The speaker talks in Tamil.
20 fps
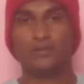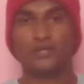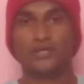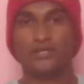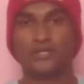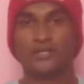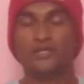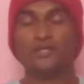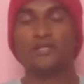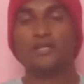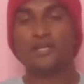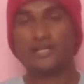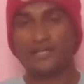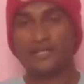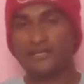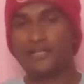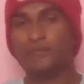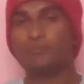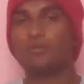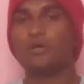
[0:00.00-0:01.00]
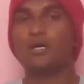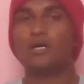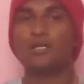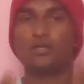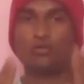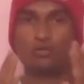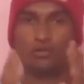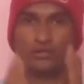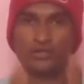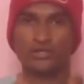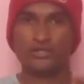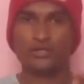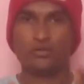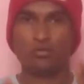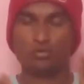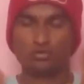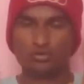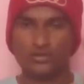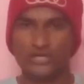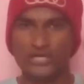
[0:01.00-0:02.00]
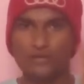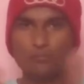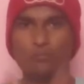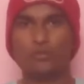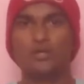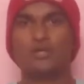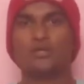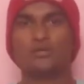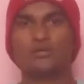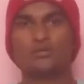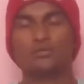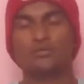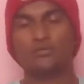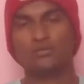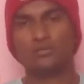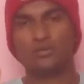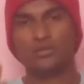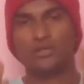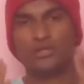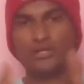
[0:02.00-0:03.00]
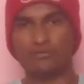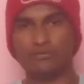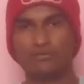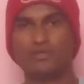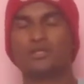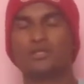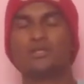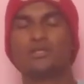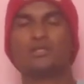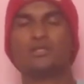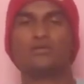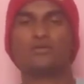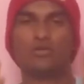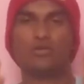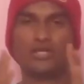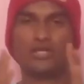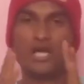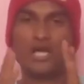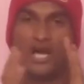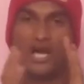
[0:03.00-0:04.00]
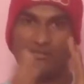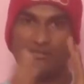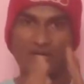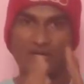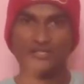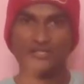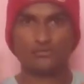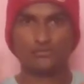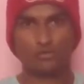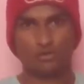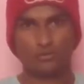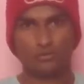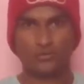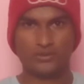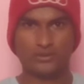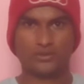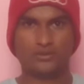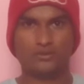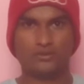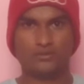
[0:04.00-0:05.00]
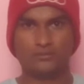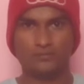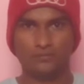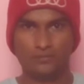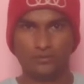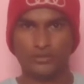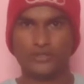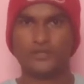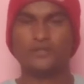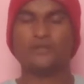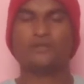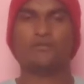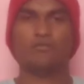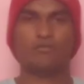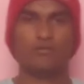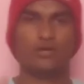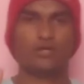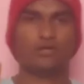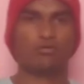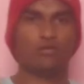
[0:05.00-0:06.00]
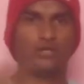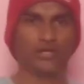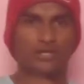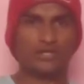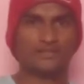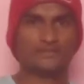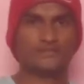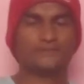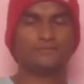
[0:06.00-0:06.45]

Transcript: பாருங்கள் கண்டிப்பாக இது உங்களுக்கு கொஞ்சம் ஹெல்ப்ஃபுல்லாக இருக்கும் ஈவன் உங்களுக்கு அவேரன்ஸ் வீடியோ மாதிரி இருக்கும் ஓகே வாங்க உள்ள கைஸ்